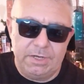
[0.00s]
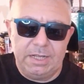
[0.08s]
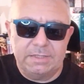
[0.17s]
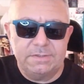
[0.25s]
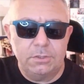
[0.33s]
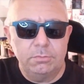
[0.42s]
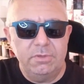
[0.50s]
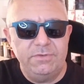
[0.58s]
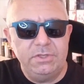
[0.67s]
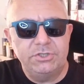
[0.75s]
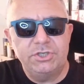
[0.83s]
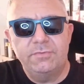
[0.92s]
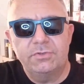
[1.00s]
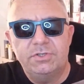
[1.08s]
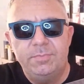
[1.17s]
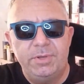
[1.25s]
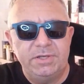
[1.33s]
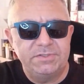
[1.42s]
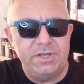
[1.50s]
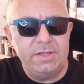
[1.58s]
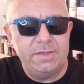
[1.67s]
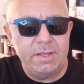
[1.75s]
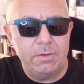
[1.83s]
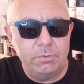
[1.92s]
ragazzi, come vi dicevo, si
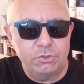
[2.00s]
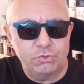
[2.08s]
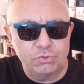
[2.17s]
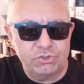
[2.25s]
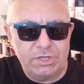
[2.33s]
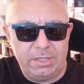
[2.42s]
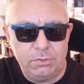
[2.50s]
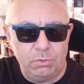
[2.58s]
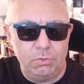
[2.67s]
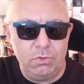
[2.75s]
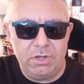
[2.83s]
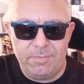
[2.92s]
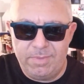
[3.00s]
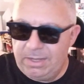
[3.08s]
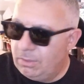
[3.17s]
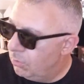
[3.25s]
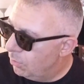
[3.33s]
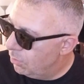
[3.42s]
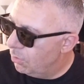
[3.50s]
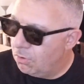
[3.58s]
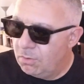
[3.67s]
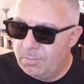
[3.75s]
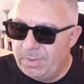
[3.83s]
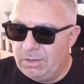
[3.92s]
presenta in questo scatolone bello,
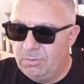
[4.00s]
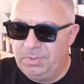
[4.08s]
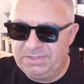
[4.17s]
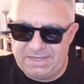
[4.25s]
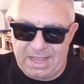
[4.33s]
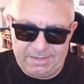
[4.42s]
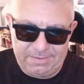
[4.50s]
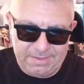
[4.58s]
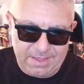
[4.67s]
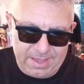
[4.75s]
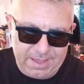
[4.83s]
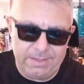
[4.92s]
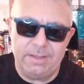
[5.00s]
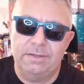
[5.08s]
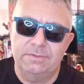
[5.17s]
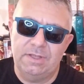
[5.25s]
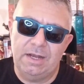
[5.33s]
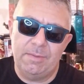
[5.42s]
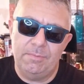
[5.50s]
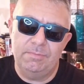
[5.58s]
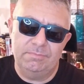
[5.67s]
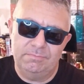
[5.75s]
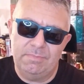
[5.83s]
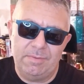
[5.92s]
bello pesante, eh? Sarà
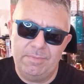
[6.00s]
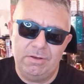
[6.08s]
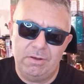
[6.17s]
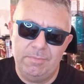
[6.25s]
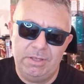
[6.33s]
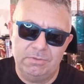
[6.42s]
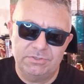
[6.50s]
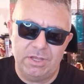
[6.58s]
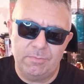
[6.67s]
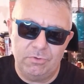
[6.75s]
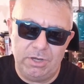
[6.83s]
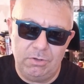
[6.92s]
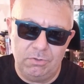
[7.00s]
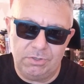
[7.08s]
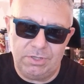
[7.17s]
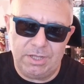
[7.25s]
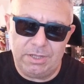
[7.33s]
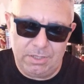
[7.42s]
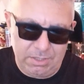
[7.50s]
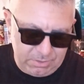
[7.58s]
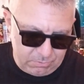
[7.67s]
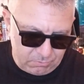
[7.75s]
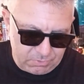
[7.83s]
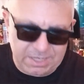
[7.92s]
almeno, almeno siamo nell'ordine di,
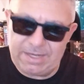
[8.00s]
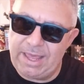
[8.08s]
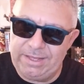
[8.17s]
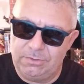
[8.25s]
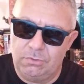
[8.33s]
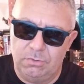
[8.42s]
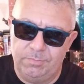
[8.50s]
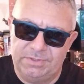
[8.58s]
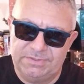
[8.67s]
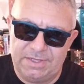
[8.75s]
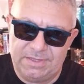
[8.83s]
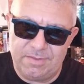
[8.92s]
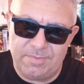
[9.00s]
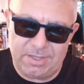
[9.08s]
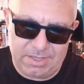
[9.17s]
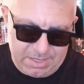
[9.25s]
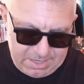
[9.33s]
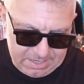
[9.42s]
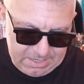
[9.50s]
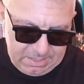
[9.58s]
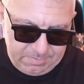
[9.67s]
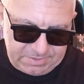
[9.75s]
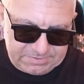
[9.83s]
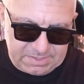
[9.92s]
di, un chiletto, passatemi,
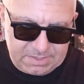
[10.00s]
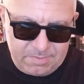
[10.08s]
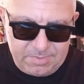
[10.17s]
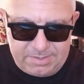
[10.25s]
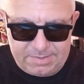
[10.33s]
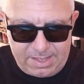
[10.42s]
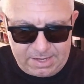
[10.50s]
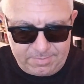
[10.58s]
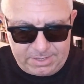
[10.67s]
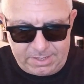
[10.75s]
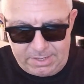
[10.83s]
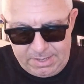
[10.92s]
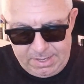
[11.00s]
passatemi il termine